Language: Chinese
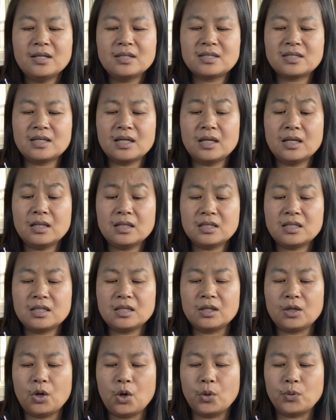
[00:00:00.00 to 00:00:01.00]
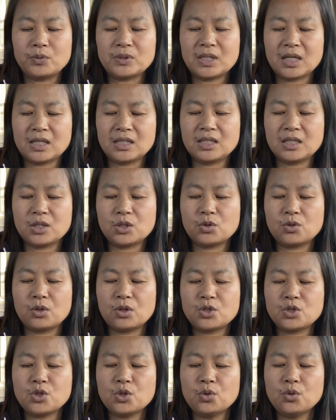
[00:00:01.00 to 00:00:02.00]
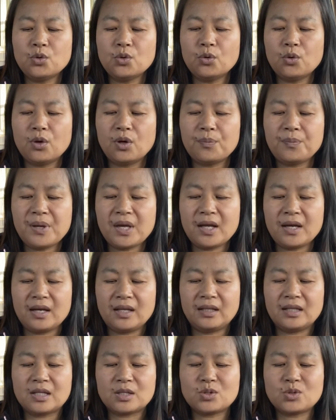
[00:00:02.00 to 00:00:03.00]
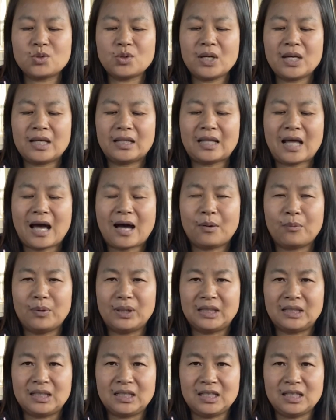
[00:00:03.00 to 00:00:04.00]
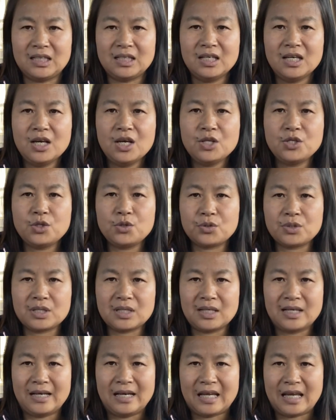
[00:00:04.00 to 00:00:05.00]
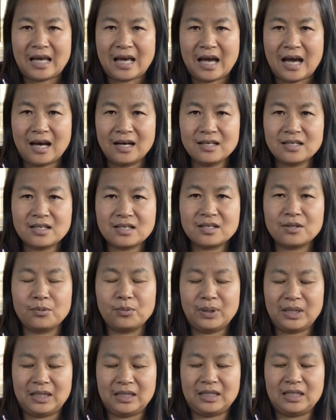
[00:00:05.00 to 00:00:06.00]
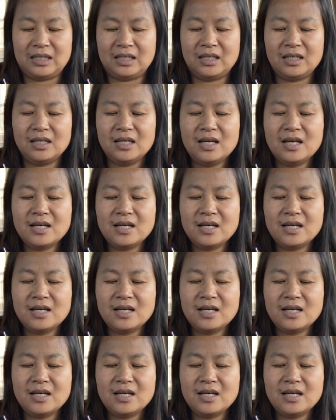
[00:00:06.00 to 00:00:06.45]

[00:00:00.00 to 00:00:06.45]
曾庆红曾经说：“中国面临的最大问题就是粮食问题。